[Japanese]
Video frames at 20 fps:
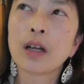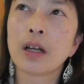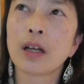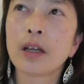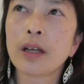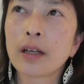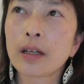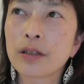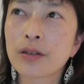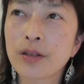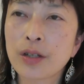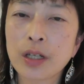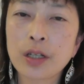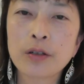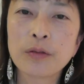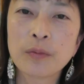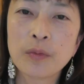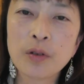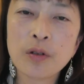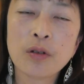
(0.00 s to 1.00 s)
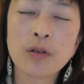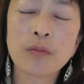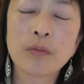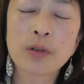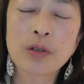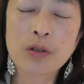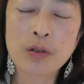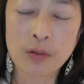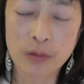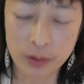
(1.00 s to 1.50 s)
えー、スキルも
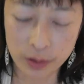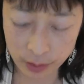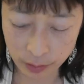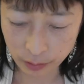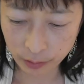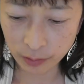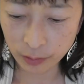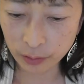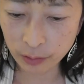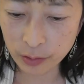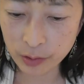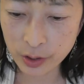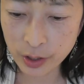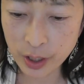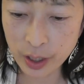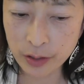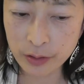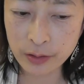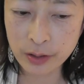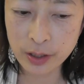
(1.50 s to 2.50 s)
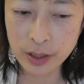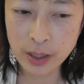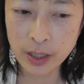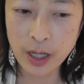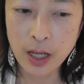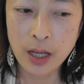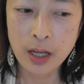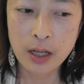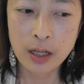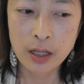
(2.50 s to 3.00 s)
もちろんいろいろと違うし、